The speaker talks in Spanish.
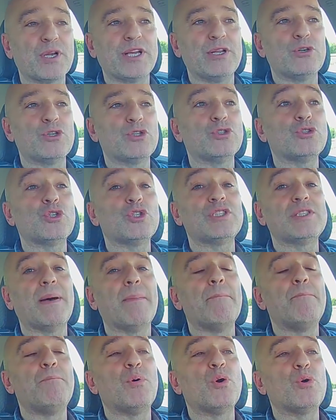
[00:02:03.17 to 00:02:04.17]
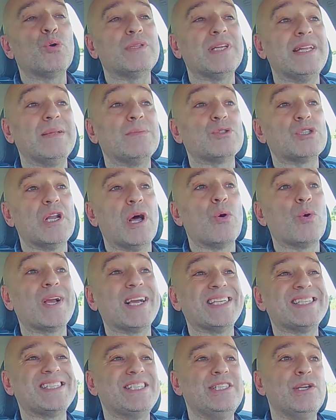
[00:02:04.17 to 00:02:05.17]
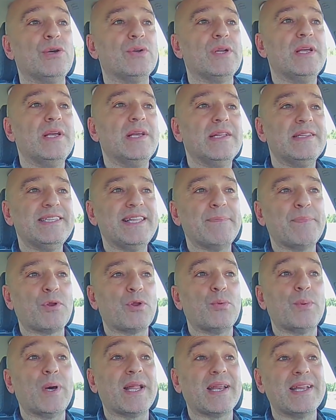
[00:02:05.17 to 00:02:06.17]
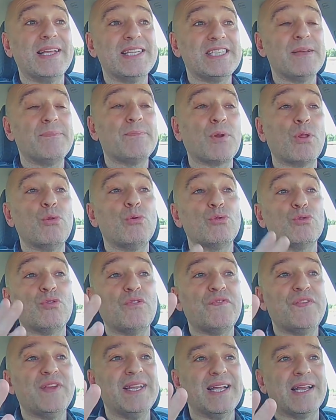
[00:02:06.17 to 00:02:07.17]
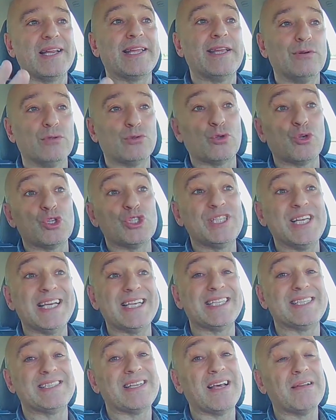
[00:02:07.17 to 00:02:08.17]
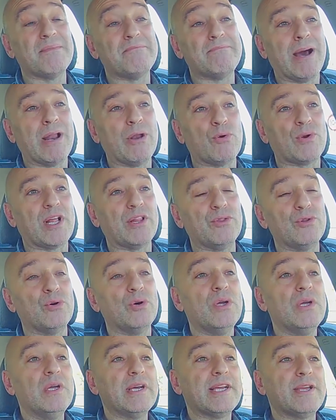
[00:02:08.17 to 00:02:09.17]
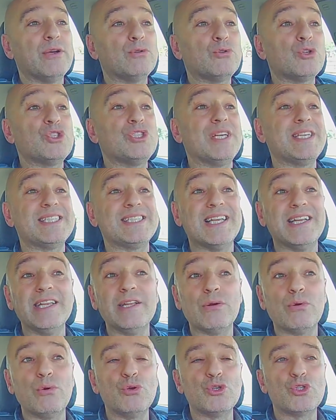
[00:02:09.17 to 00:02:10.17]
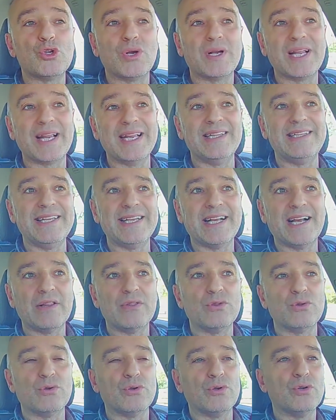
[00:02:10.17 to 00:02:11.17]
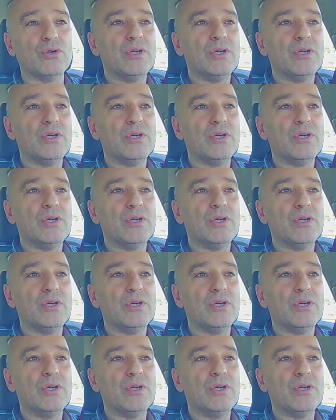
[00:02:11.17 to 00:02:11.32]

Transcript: nosotros tampoco tenemos la ocasión de probar ese producto final que otros ya están valorando, que otros ya están incluso criticando, ¿no?